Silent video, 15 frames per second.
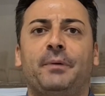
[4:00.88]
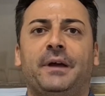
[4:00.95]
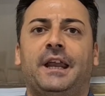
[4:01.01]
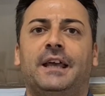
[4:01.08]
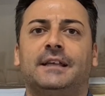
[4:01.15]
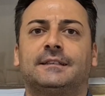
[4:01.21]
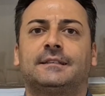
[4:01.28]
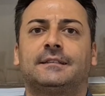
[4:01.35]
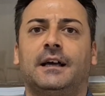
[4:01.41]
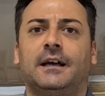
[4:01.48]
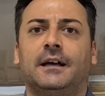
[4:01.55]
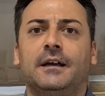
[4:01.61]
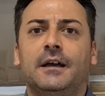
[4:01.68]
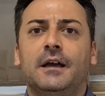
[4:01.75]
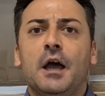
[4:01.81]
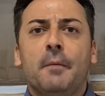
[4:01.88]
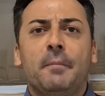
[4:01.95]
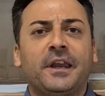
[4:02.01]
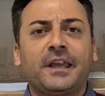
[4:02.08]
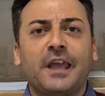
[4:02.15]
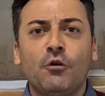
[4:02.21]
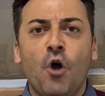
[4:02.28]
per essa,
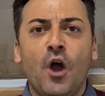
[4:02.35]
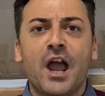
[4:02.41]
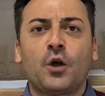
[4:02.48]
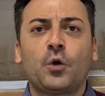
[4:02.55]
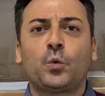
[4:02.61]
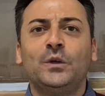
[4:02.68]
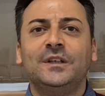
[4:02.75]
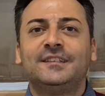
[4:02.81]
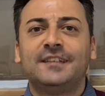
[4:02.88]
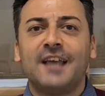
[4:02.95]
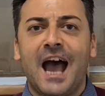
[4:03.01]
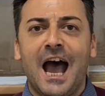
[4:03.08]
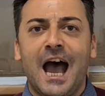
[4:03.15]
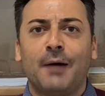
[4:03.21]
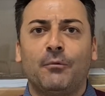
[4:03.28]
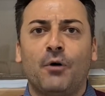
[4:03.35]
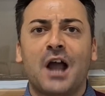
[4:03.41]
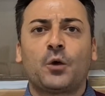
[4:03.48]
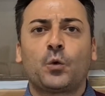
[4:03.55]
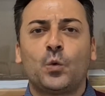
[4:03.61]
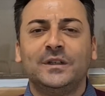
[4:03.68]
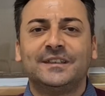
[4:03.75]
perché noi acquisiamo,
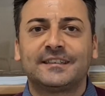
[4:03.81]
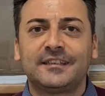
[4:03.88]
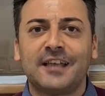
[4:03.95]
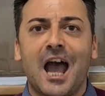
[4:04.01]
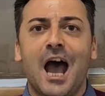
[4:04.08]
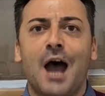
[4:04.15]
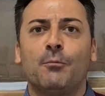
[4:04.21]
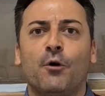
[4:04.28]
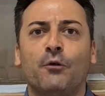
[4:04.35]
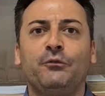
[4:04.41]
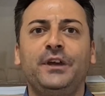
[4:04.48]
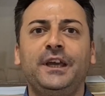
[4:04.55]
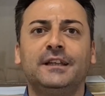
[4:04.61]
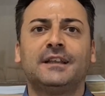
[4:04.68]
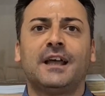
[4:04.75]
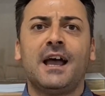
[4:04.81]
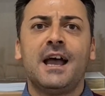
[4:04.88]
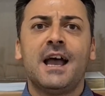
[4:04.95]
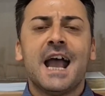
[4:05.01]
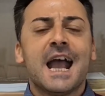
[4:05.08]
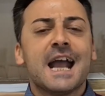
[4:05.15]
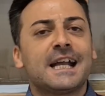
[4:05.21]
acquistiamo
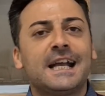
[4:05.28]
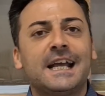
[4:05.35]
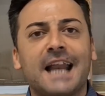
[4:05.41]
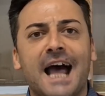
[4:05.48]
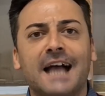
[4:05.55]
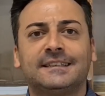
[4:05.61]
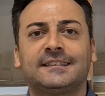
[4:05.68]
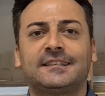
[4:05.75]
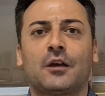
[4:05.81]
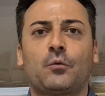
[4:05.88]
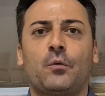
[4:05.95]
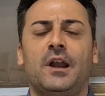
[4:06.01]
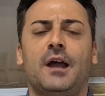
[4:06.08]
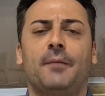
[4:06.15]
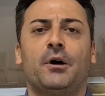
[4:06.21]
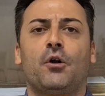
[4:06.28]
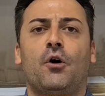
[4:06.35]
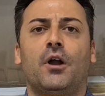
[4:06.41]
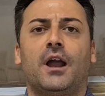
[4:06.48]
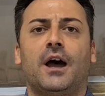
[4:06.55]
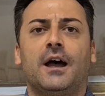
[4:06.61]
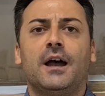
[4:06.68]
vita grazie a quella
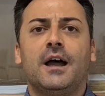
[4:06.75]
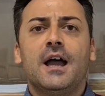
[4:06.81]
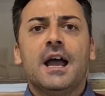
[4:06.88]
parola,